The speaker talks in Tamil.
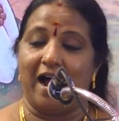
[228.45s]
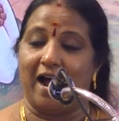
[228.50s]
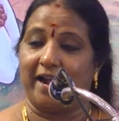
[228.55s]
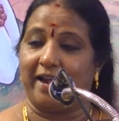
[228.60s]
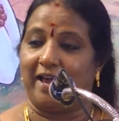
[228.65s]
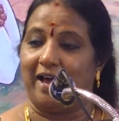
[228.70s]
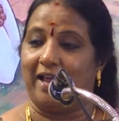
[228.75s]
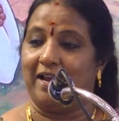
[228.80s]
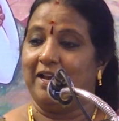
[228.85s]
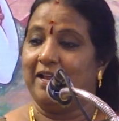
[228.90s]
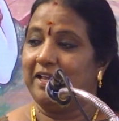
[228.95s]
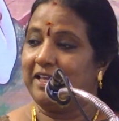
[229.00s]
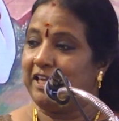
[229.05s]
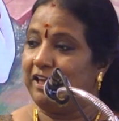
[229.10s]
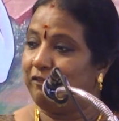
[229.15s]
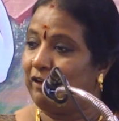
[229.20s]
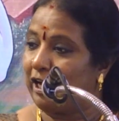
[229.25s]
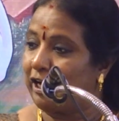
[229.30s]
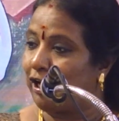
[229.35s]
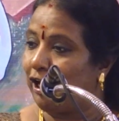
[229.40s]
ஆனால்
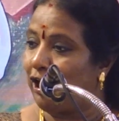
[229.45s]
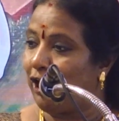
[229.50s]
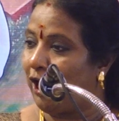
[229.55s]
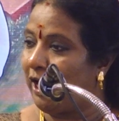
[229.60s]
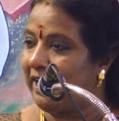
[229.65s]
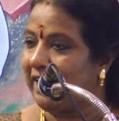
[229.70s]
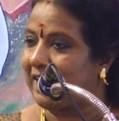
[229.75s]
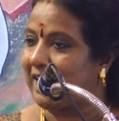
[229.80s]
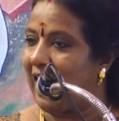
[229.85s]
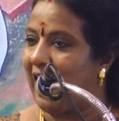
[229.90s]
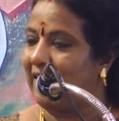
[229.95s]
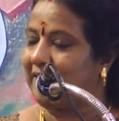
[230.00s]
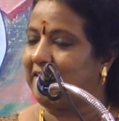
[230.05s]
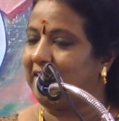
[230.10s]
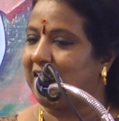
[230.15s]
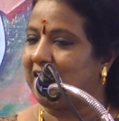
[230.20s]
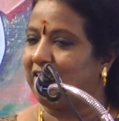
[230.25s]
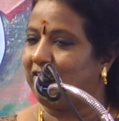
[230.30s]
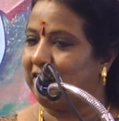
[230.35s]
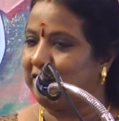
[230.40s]
இவர்களோடு
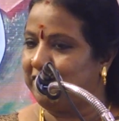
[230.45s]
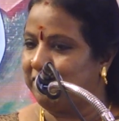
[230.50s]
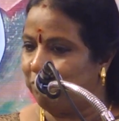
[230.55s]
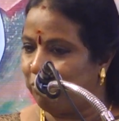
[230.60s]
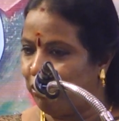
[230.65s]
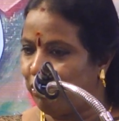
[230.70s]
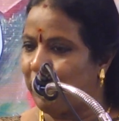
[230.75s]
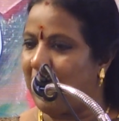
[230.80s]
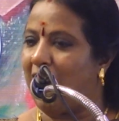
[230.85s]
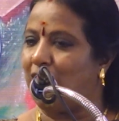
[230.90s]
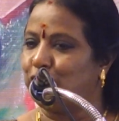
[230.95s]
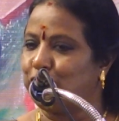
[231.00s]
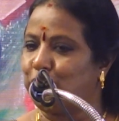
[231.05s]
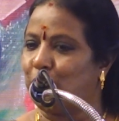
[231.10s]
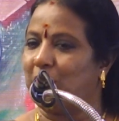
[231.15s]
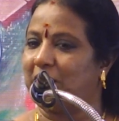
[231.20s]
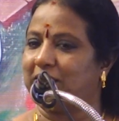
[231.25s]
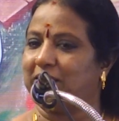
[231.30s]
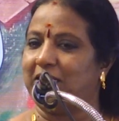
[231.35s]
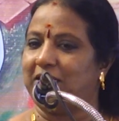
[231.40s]
காட்டுக்கு வந்து மூணாவது
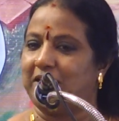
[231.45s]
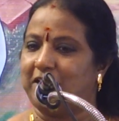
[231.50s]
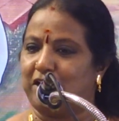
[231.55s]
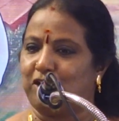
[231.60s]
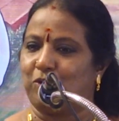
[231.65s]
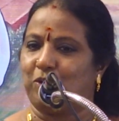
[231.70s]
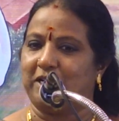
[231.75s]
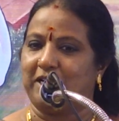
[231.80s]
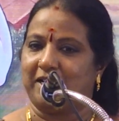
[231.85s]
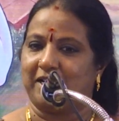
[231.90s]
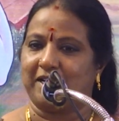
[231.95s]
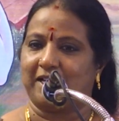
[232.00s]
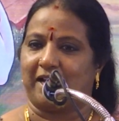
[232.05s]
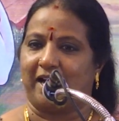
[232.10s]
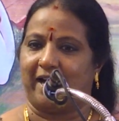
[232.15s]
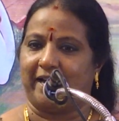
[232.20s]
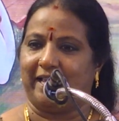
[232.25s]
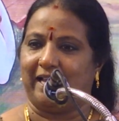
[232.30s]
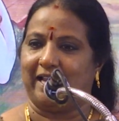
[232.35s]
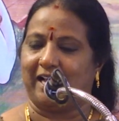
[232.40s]
ஒருத்தன் நின்று
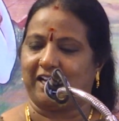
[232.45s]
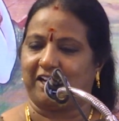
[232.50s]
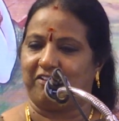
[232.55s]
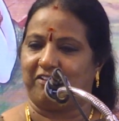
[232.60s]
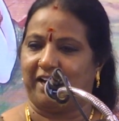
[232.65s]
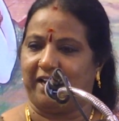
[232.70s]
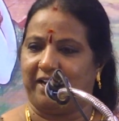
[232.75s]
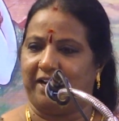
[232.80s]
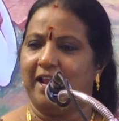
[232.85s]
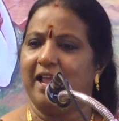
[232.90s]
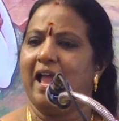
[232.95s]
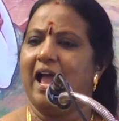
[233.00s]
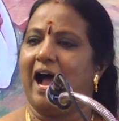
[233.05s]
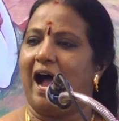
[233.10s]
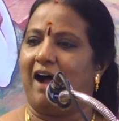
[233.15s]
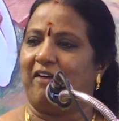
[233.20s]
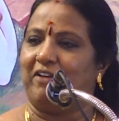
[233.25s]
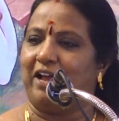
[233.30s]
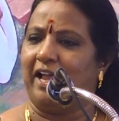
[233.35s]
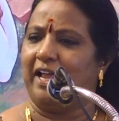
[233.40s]
கொண்டிருக்கிறானே லக்வன்
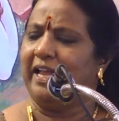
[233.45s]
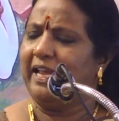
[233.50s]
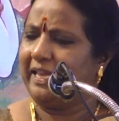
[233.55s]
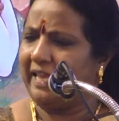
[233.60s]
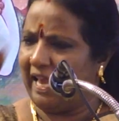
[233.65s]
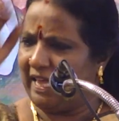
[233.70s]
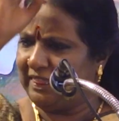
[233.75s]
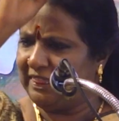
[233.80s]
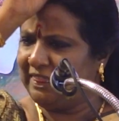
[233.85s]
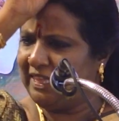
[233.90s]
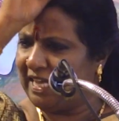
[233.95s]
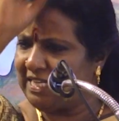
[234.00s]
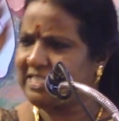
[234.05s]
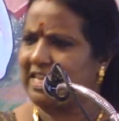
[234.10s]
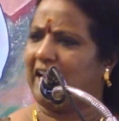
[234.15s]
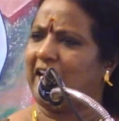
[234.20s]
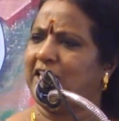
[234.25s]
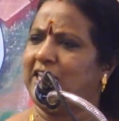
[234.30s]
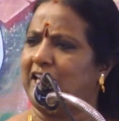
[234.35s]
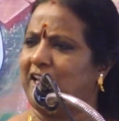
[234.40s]
அவன் எந்த
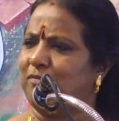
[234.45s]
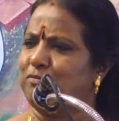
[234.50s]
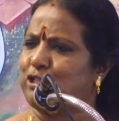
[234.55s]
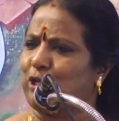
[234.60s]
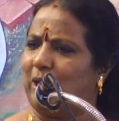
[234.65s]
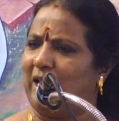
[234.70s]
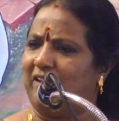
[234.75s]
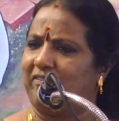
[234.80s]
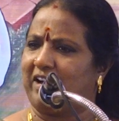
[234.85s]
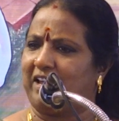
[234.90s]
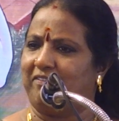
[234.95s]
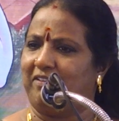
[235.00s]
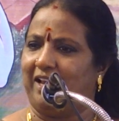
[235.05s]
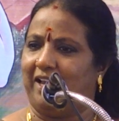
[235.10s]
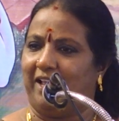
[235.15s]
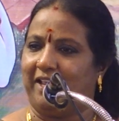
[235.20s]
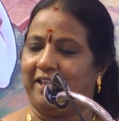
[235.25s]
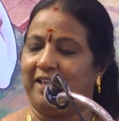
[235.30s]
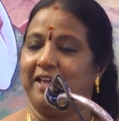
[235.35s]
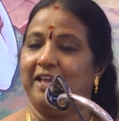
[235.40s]
செய்தியும்
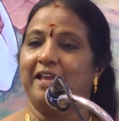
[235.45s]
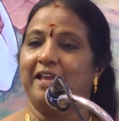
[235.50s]
சொல்லிவிடவில்லை